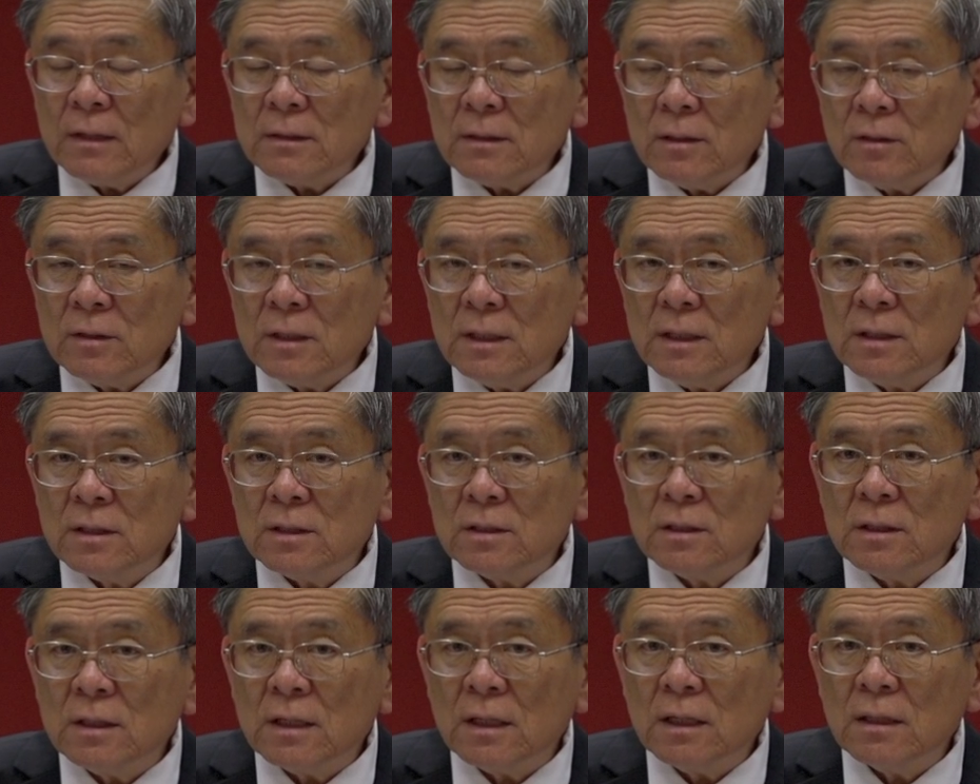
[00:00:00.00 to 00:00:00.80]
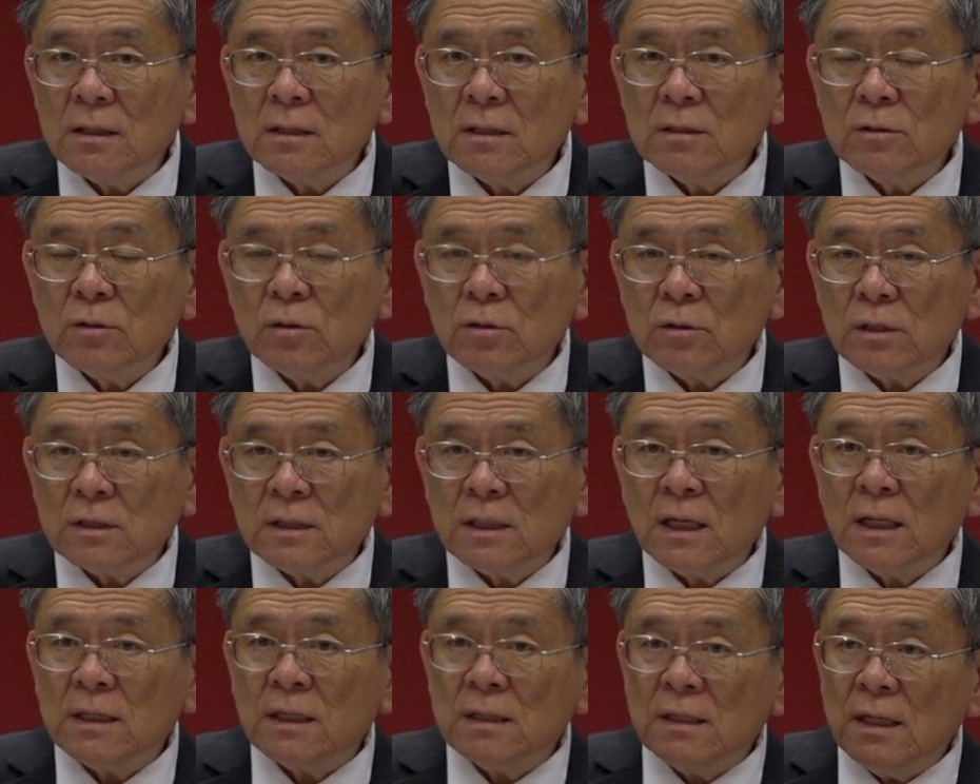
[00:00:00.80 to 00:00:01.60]
啊，第四呢就是
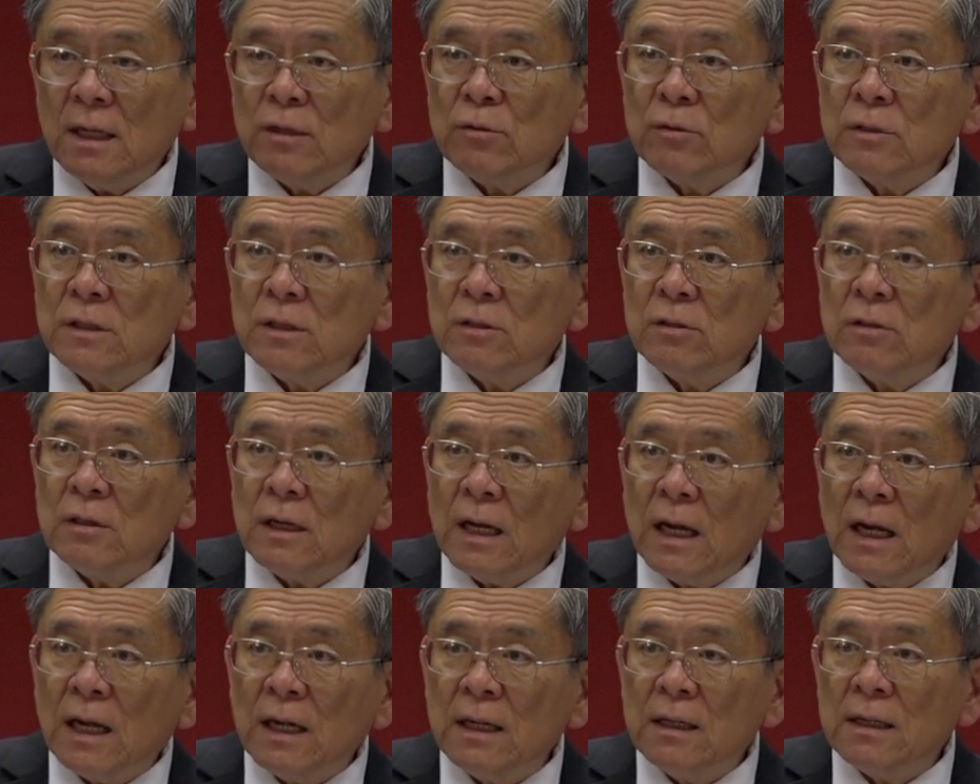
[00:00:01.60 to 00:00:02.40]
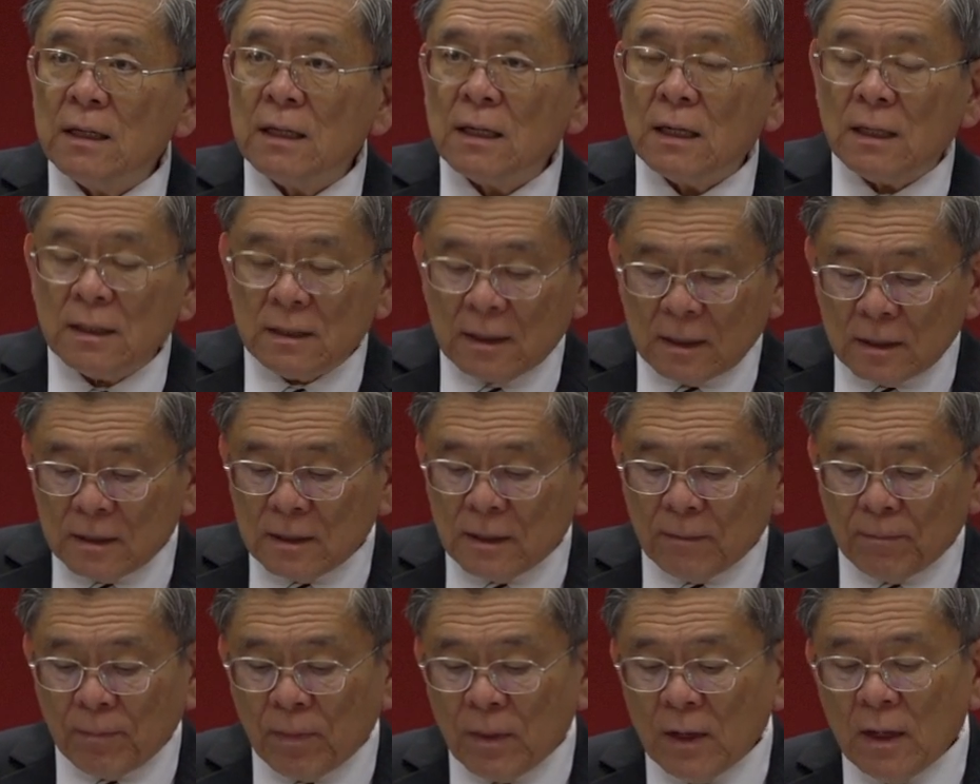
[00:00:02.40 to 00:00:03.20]
差遣耶稣基督来啊等
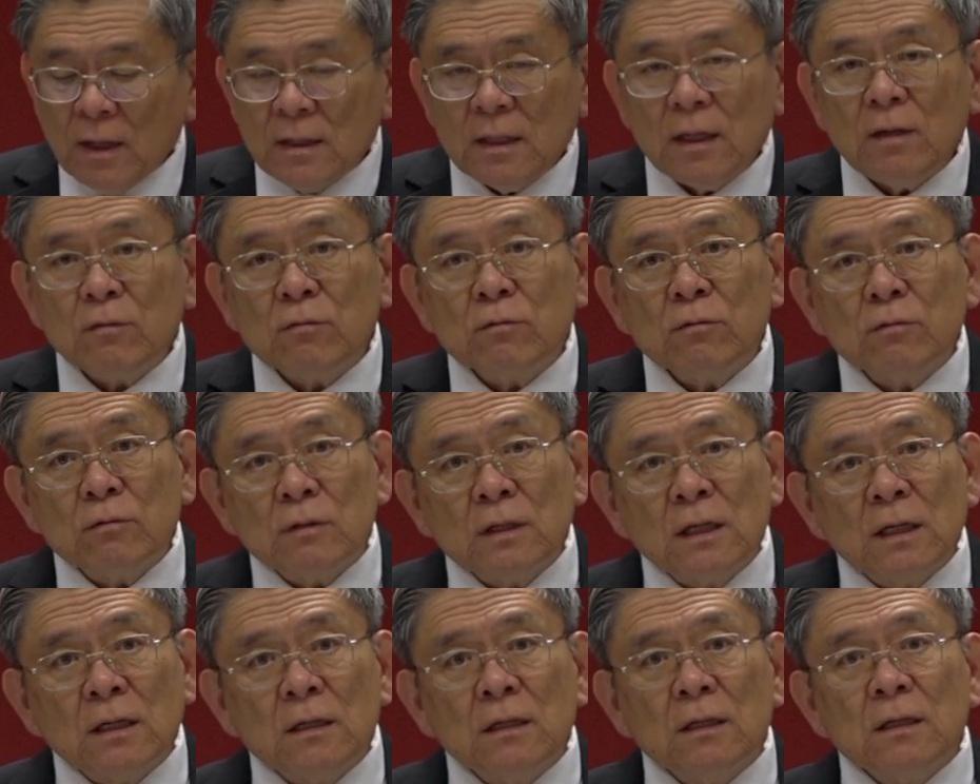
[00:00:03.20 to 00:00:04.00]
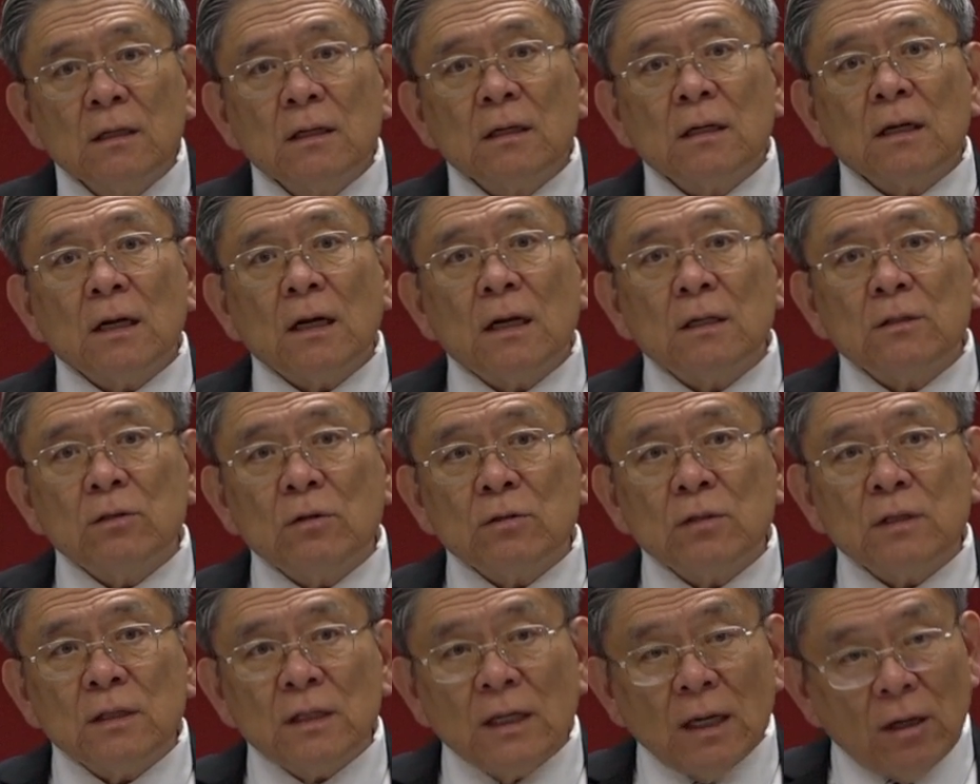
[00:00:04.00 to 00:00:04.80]
等，第五呢啊
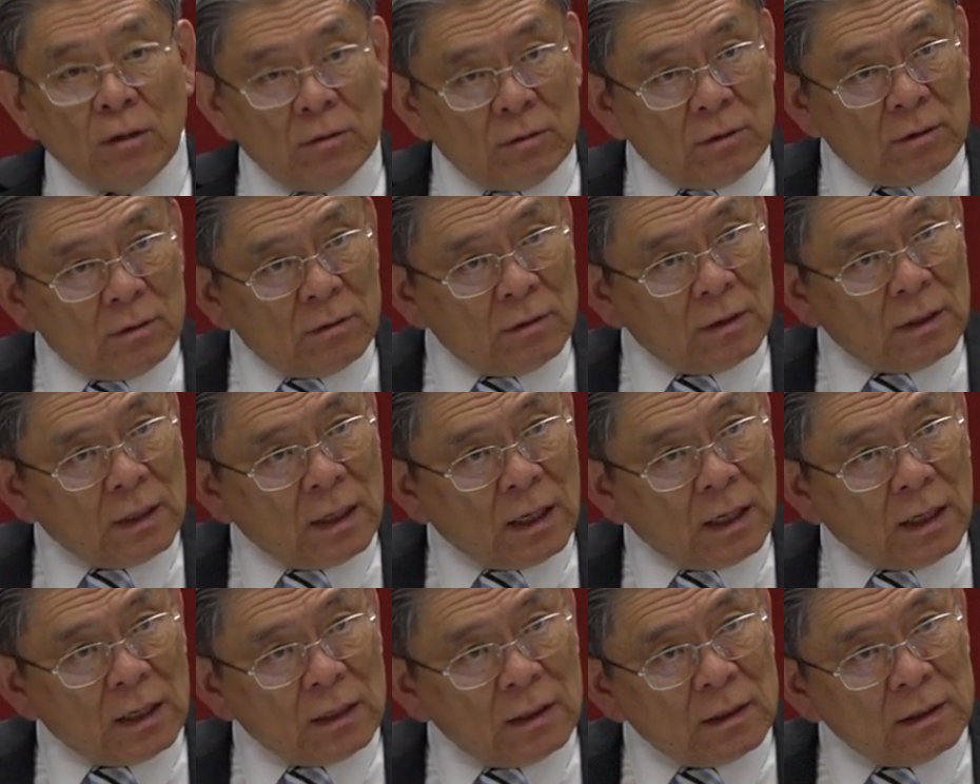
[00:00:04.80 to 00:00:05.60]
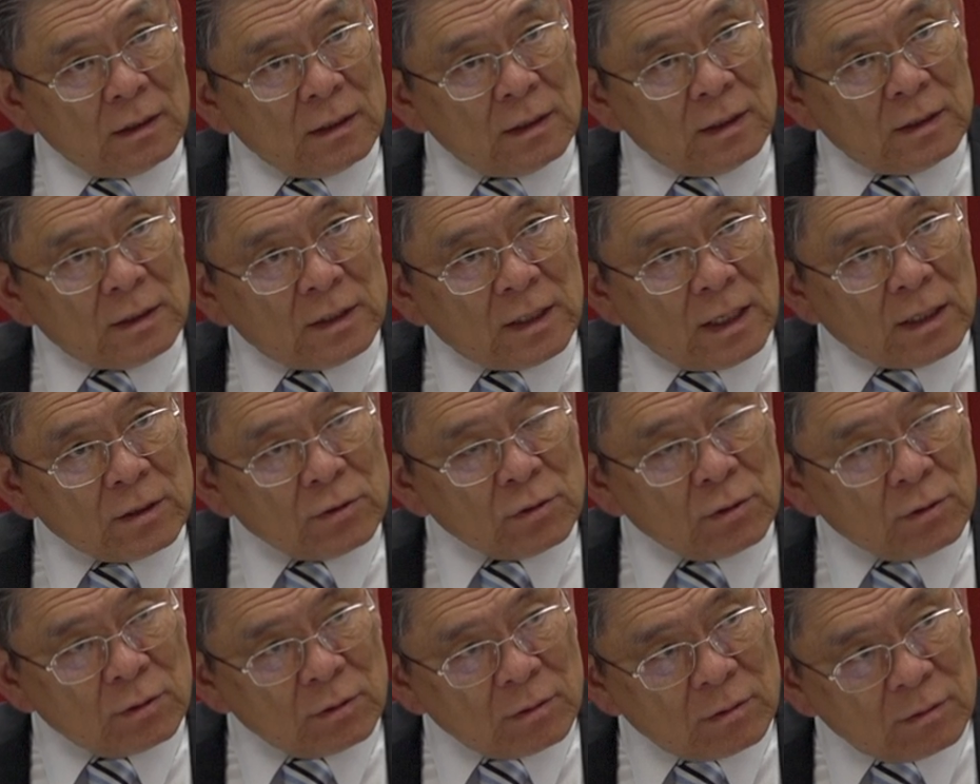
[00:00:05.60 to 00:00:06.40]
就是要。你接
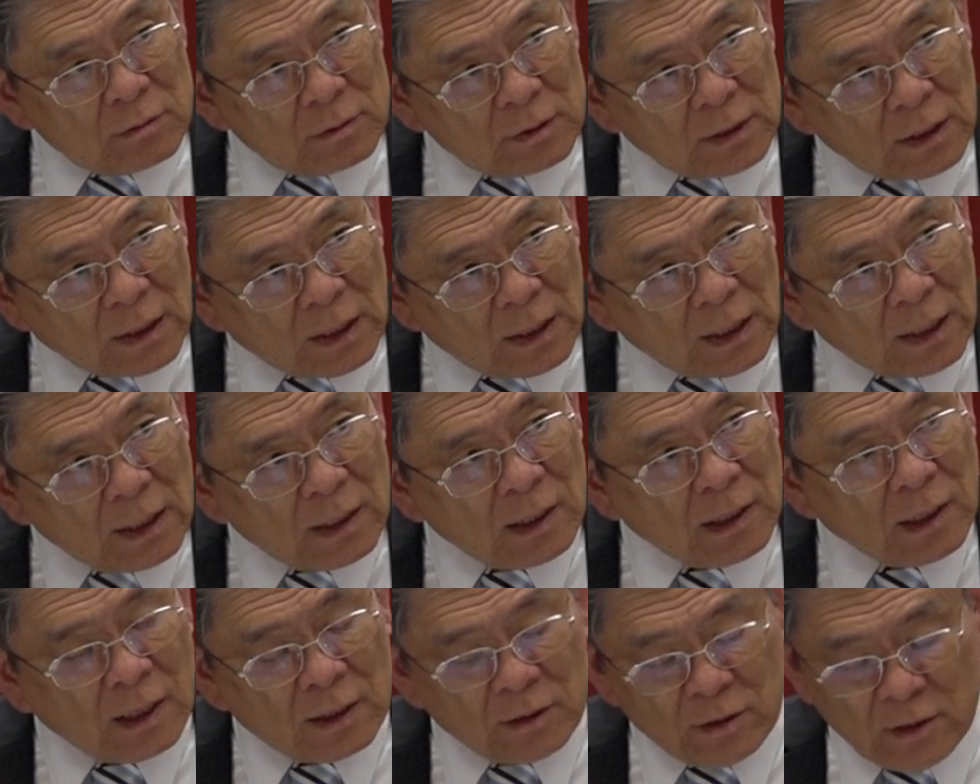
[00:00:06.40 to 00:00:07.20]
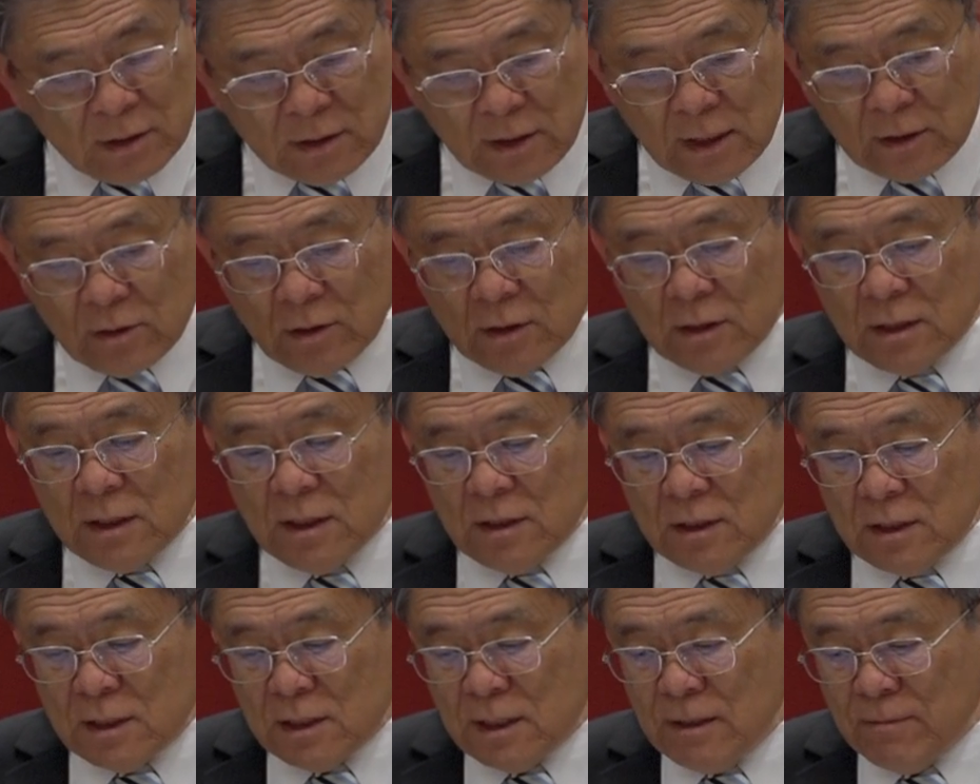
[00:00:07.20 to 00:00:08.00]
受这个恩典是接受
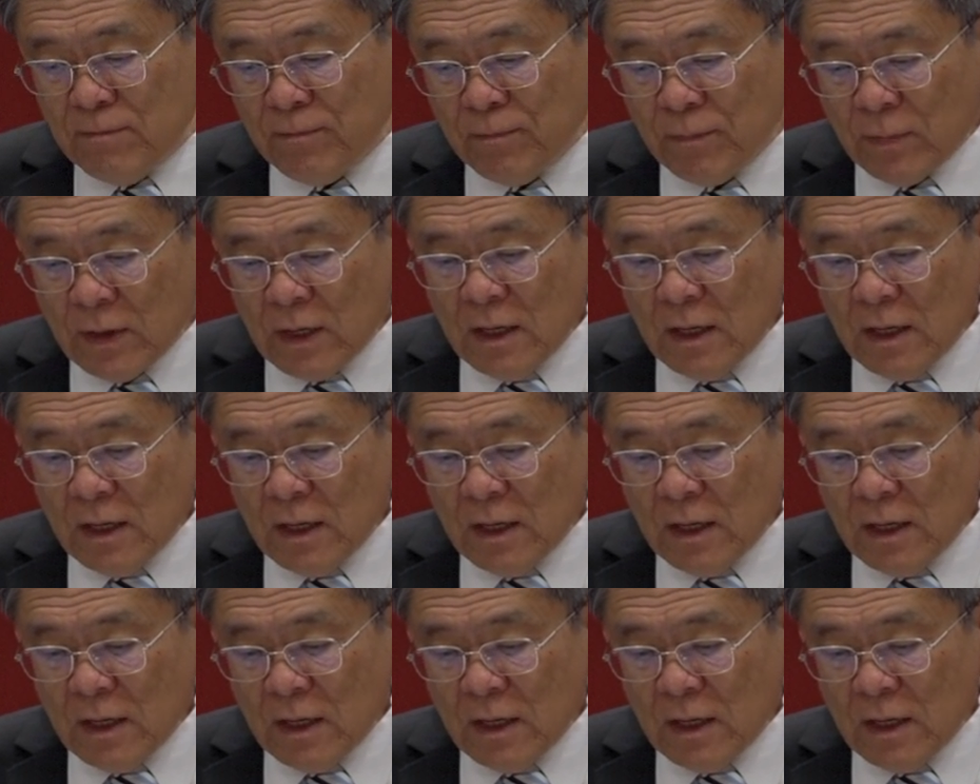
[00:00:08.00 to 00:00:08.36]
信心。